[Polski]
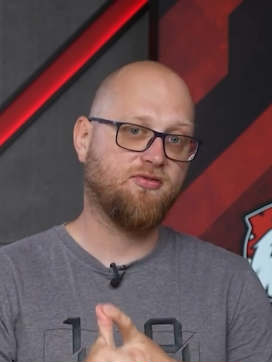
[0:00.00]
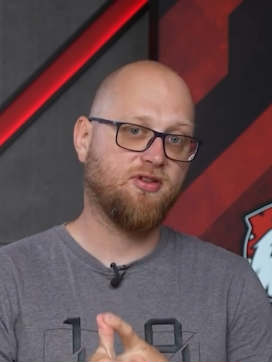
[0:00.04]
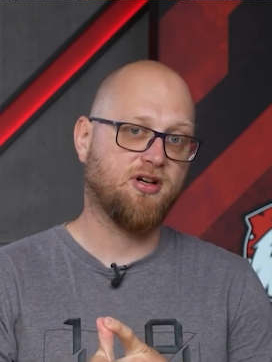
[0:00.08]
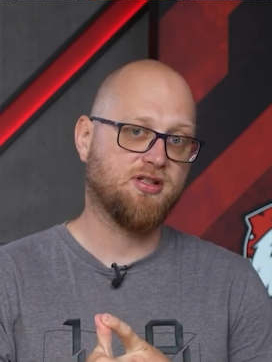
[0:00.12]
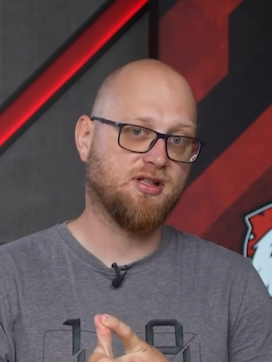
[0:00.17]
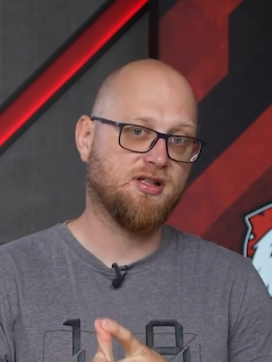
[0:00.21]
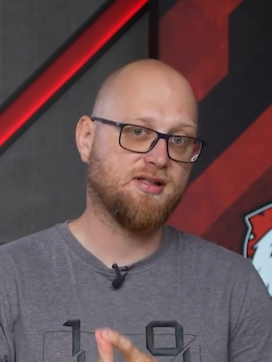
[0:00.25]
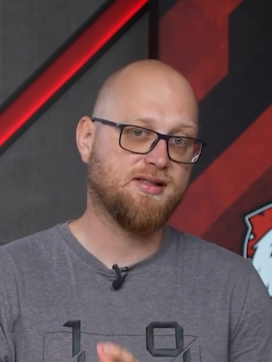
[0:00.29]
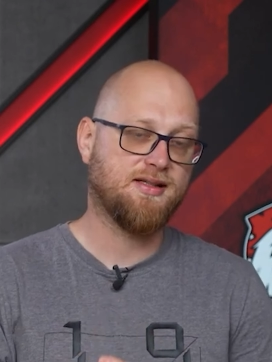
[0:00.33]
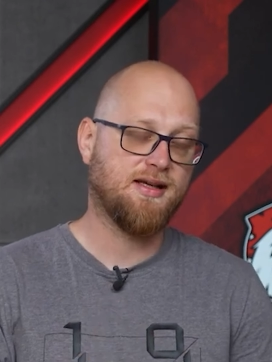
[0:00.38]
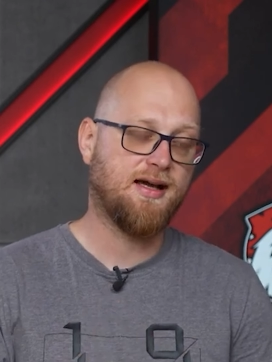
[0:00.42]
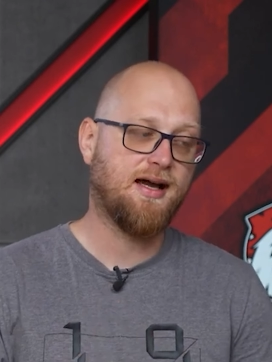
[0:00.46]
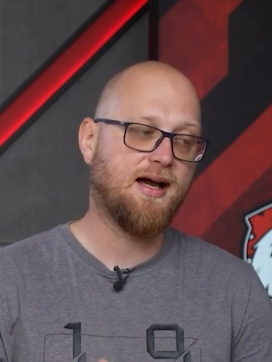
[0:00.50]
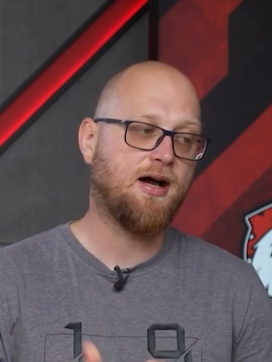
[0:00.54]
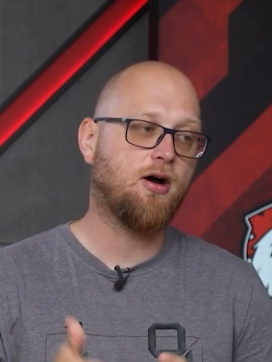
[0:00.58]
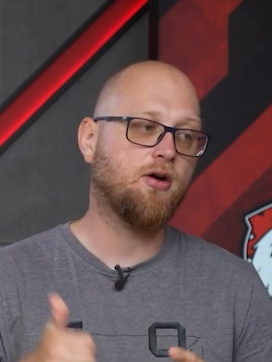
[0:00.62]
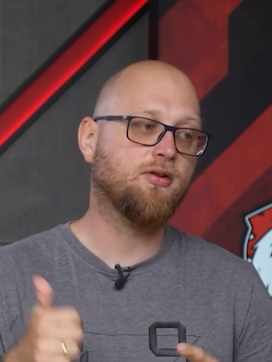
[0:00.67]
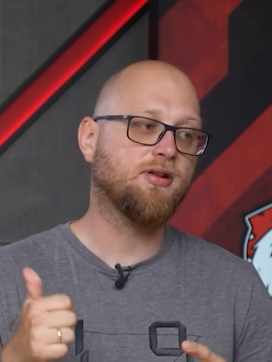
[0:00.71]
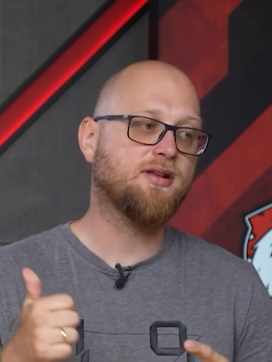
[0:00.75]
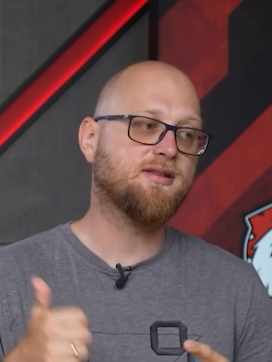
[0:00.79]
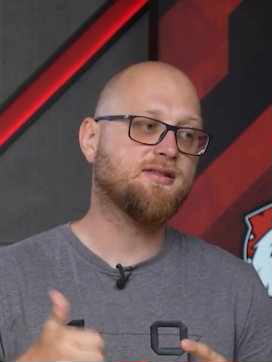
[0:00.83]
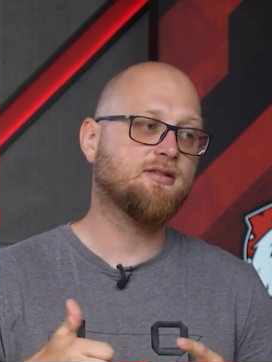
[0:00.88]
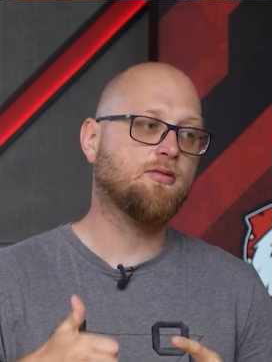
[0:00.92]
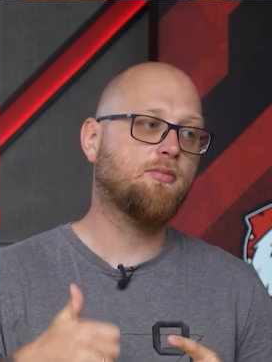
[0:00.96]
ważna cecha,
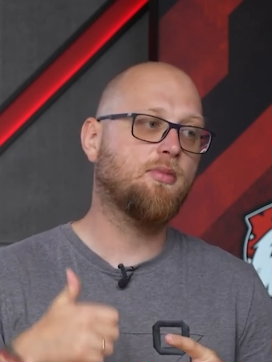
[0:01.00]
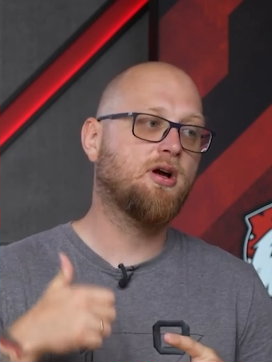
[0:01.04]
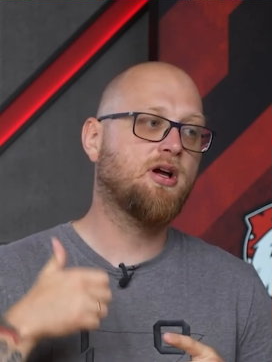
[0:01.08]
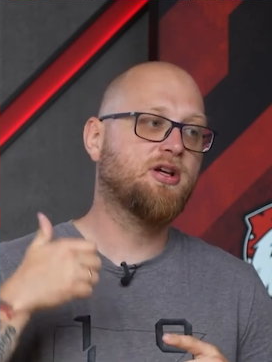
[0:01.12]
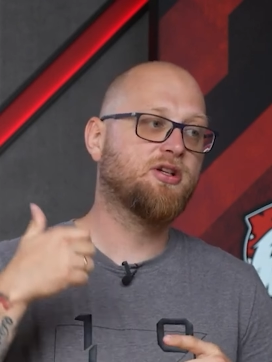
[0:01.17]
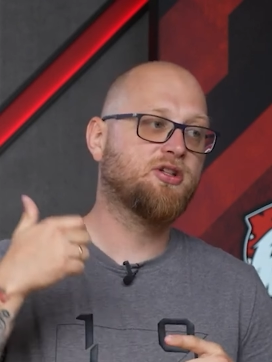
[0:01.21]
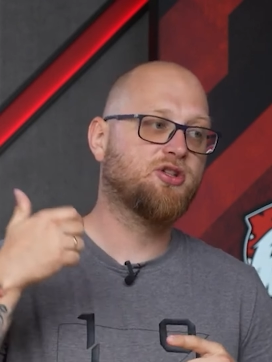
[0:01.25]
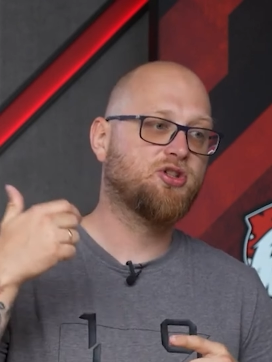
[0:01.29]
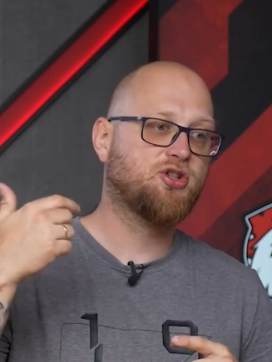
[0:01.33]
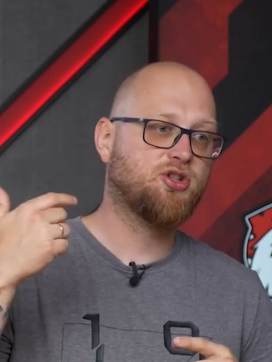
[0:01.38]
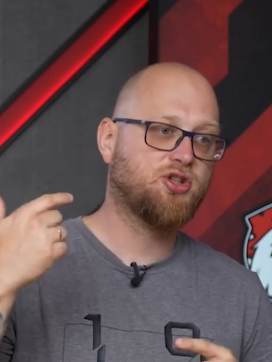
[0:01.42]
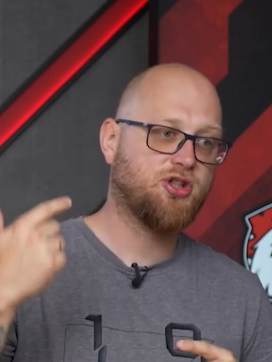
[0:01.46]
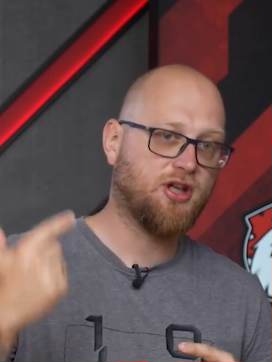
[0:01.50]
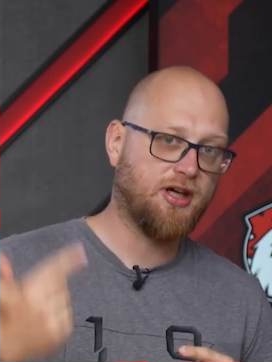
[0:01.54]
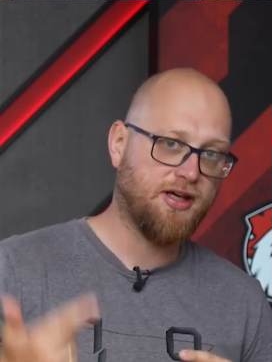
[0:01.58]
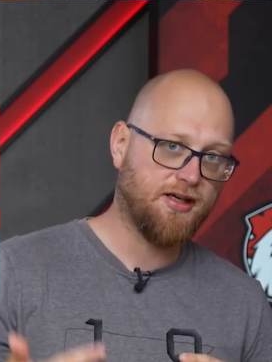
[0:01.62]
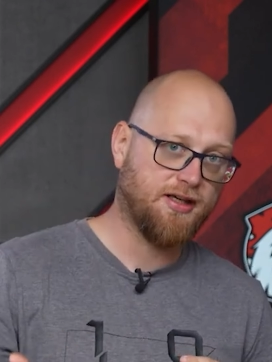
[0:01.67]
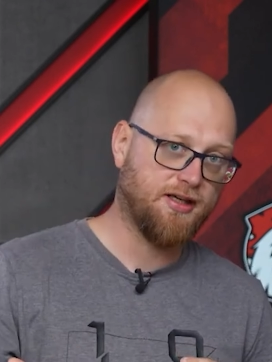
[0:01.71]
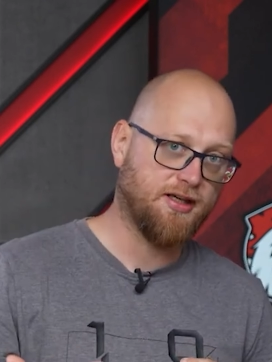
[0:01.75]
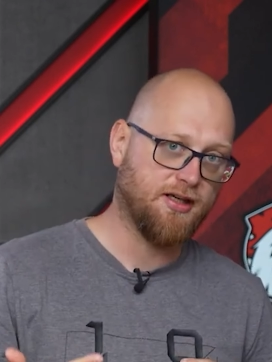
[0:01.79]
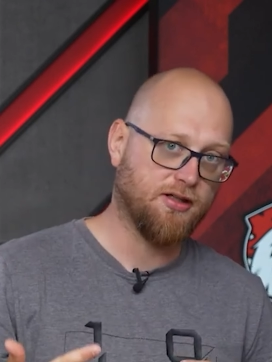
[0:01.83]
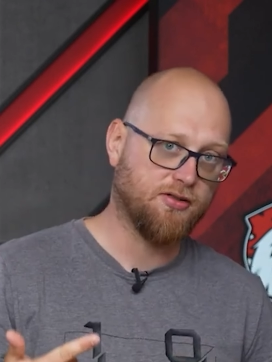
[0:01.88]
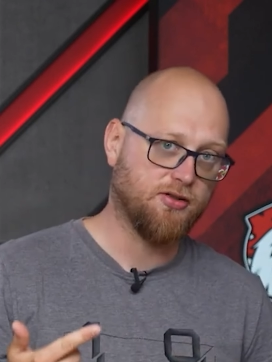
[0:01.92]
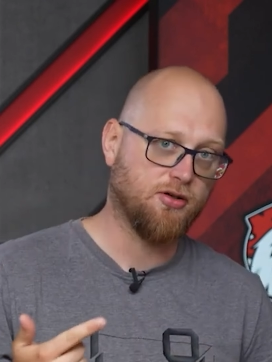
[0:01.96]
one są
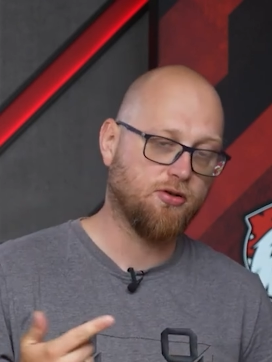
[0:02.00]
cienkie.